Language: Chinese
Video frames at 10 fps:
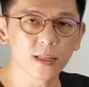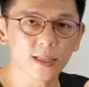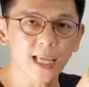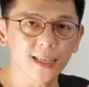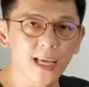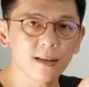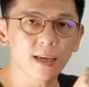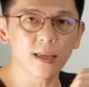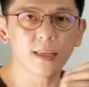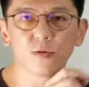你打上
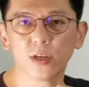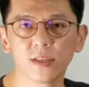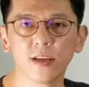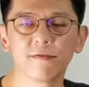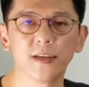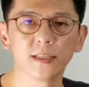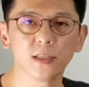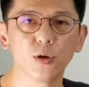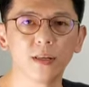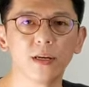KT Racing 的粉丝
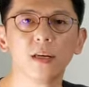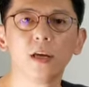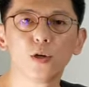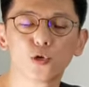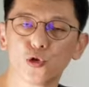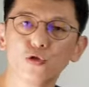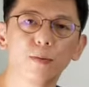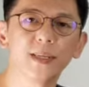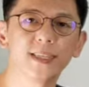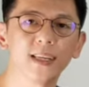团呢，询问我
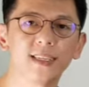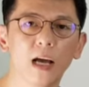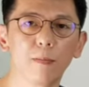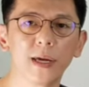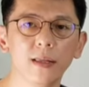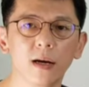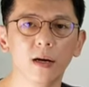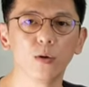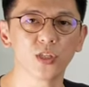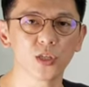们家的小编哈，
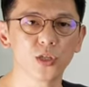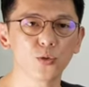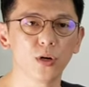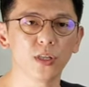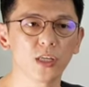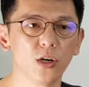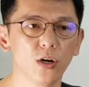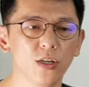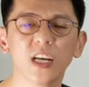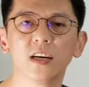或者是说你
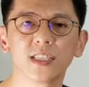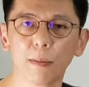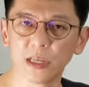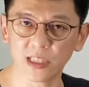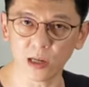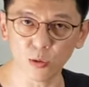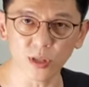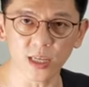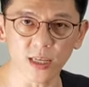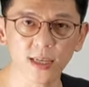有任何产品上的问
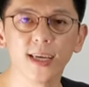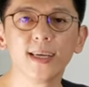题，